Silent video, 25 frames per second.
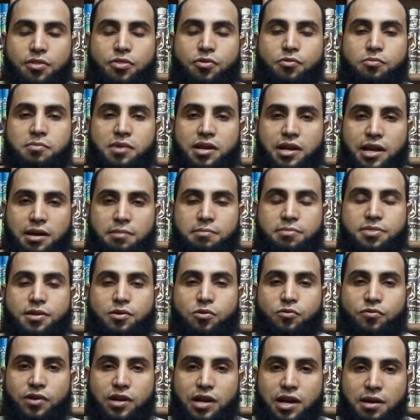ثم
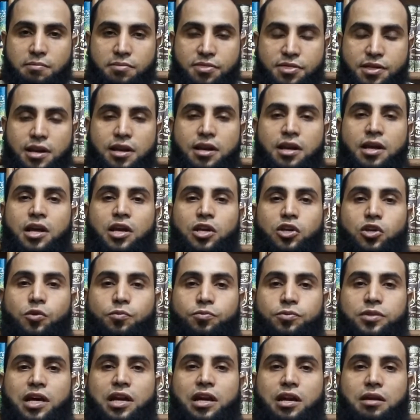الأمثل فالأمثل
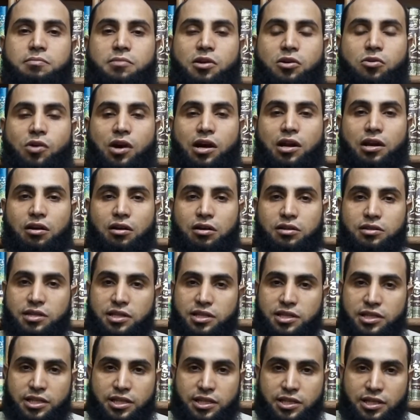يبتلى المرء على قدر
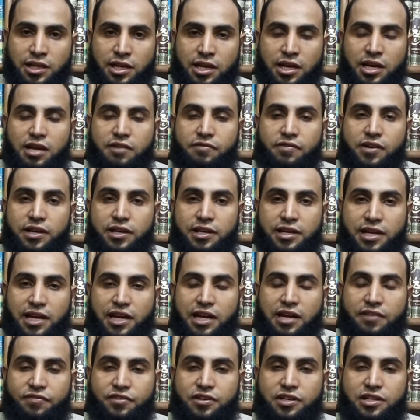دينه فإن
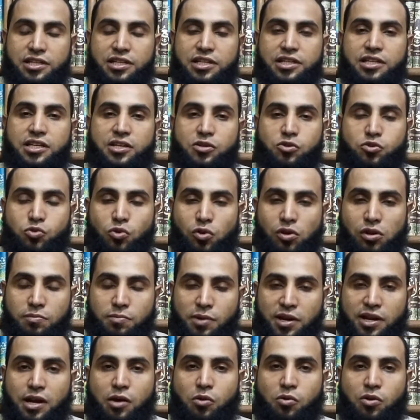كان في دينه
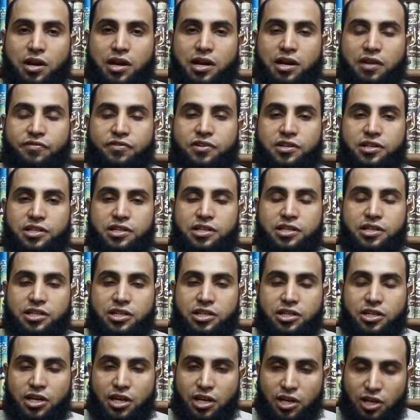صلبا أو كان في
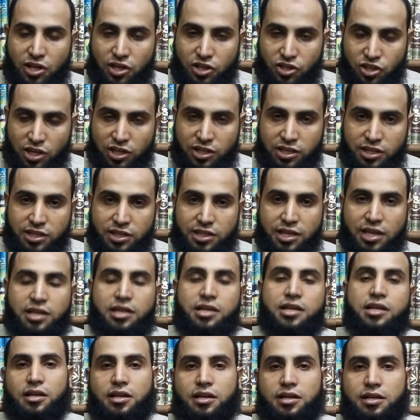دينه شديدا
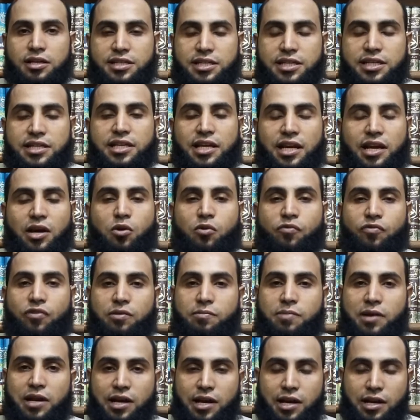زيد له في
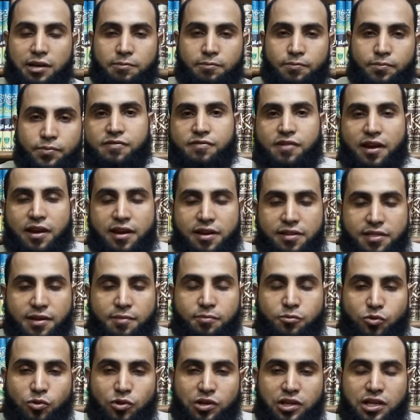البلاء فإذا
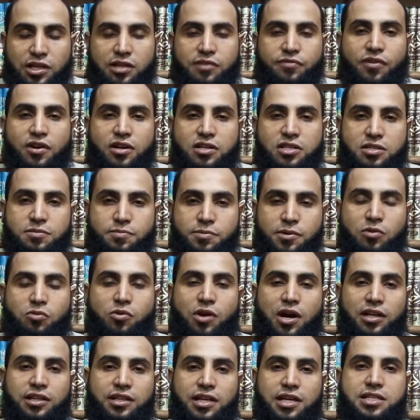ابتليت فاصبر
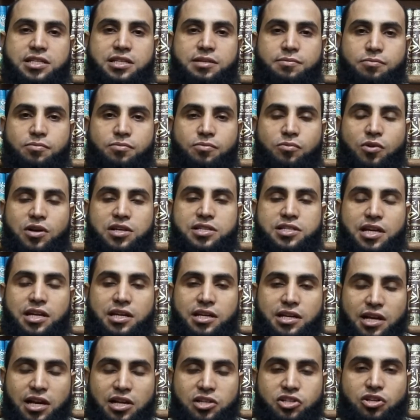واحتسب واسأل
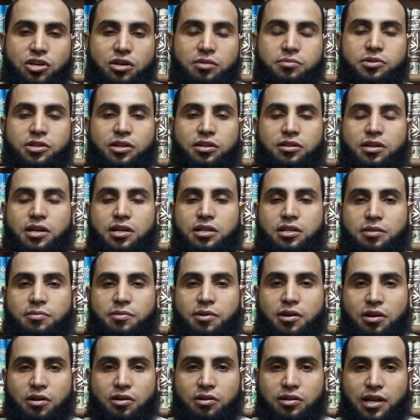الأجر من الله
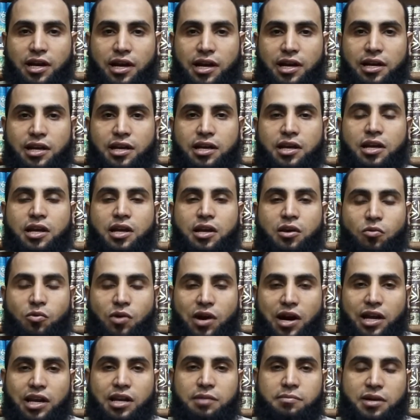تبارك وتعالى
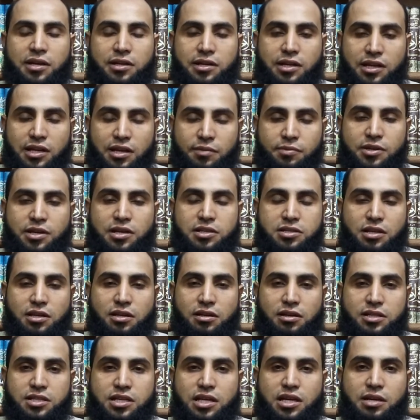واعلم أن النبي صلى الله
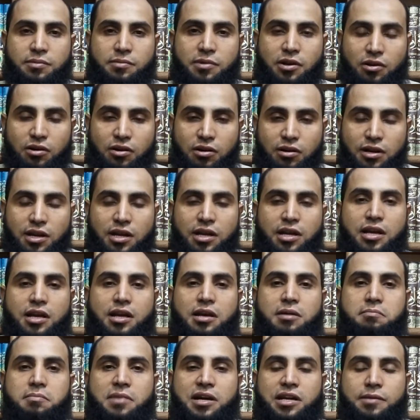عليه وسلم قال
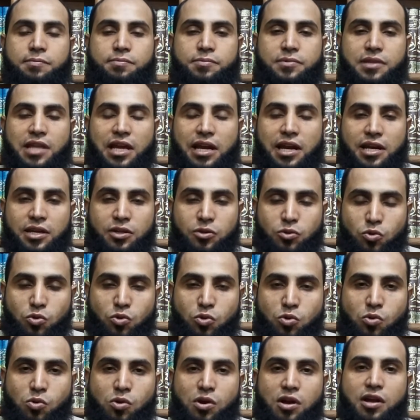من
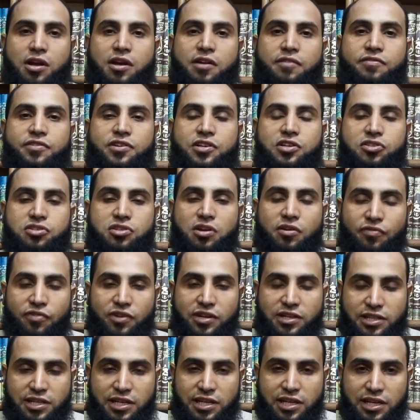ابتليته في
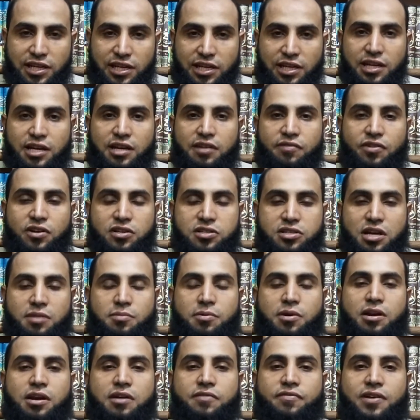صفيه
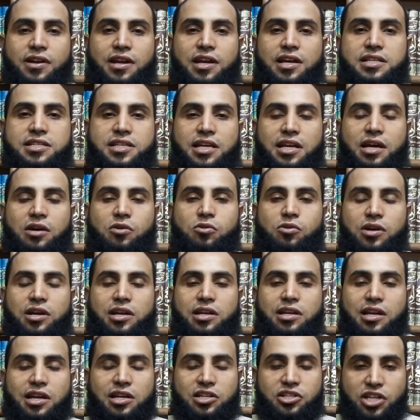فصبر فليس له
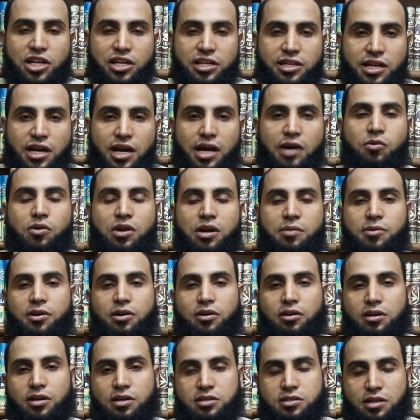إلا الجنة أو كما
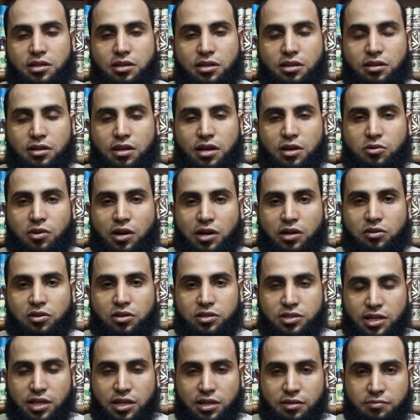قال صلى الله عليه
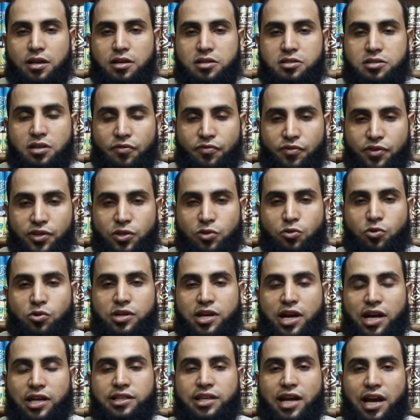وسلم صفيه
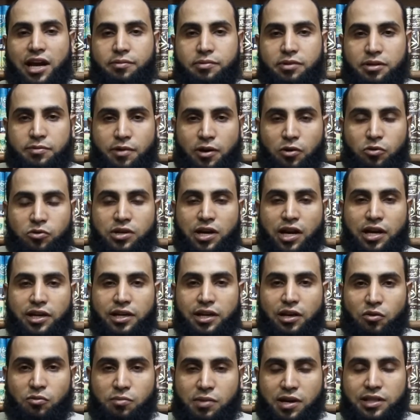يعني حبيبه يعني
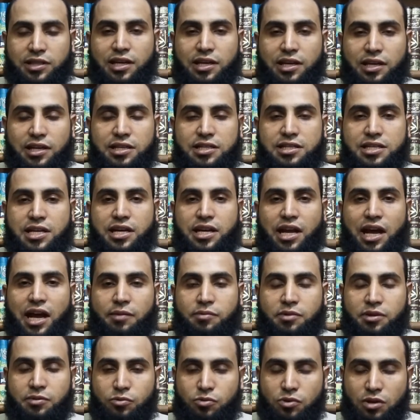لو مات الإنسان
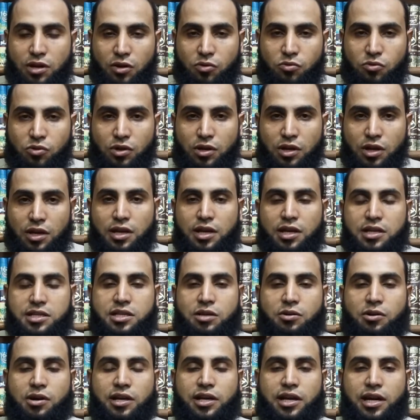حبيب له
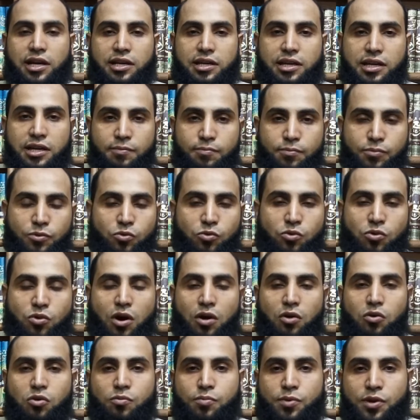سواء كان ابنه
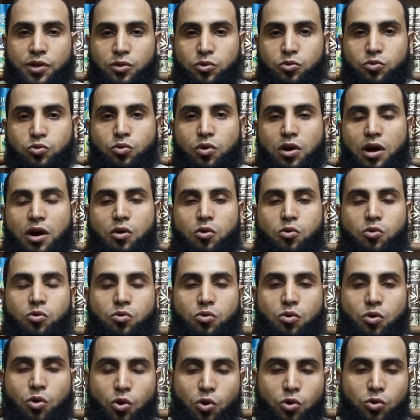أو بنته
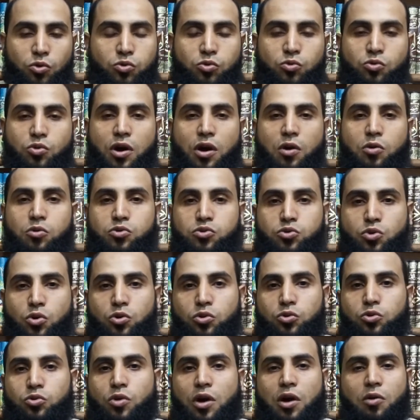أو أخته أو
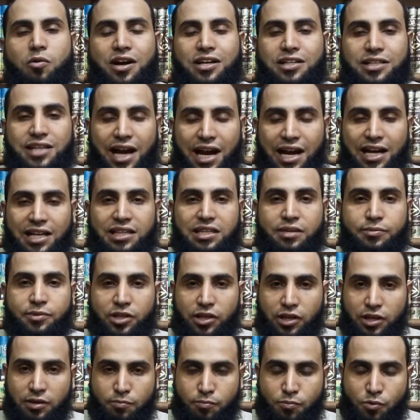زوجته أو أي حد
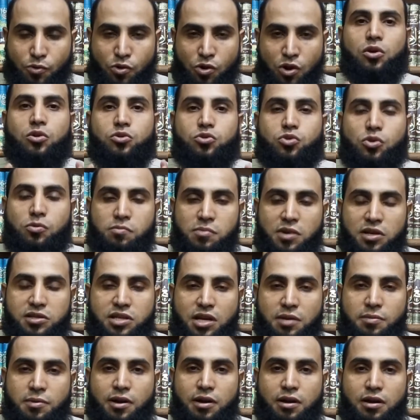بيحبه ثم
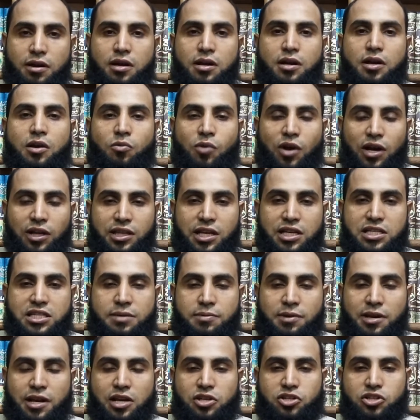صبر
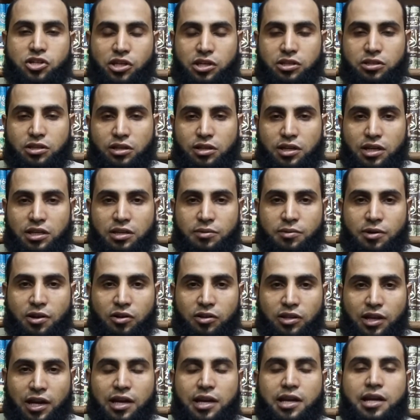واحتسب الأجر عند الله تبارك
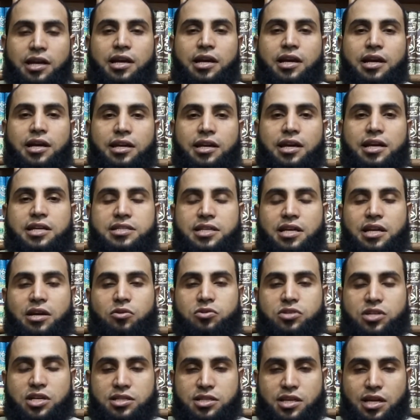وتعالى ليس له
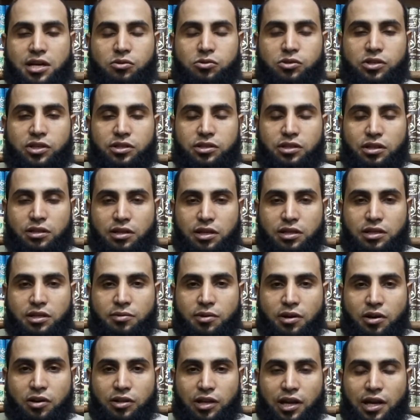جزاء عند الله
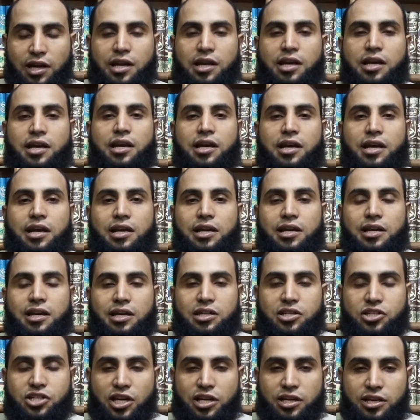تبارك وتعالى إلا
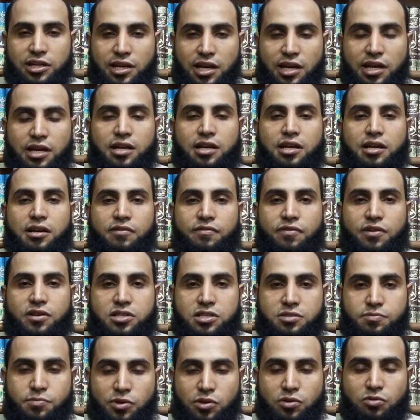الجنة
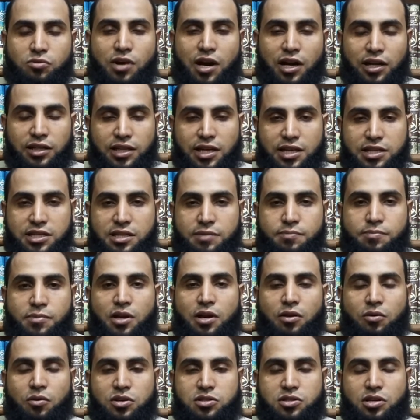فاصبر واحتسب
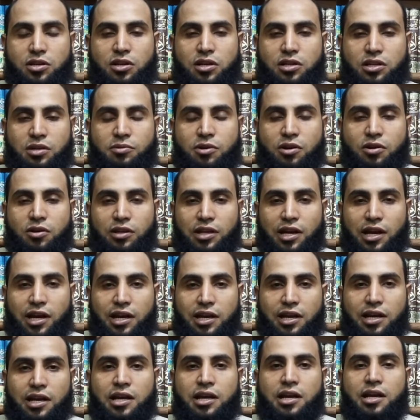وأسأل الله تبارك
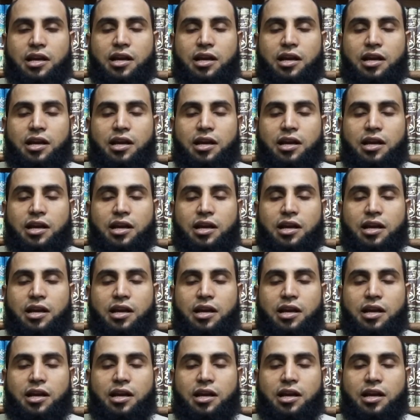وتعالى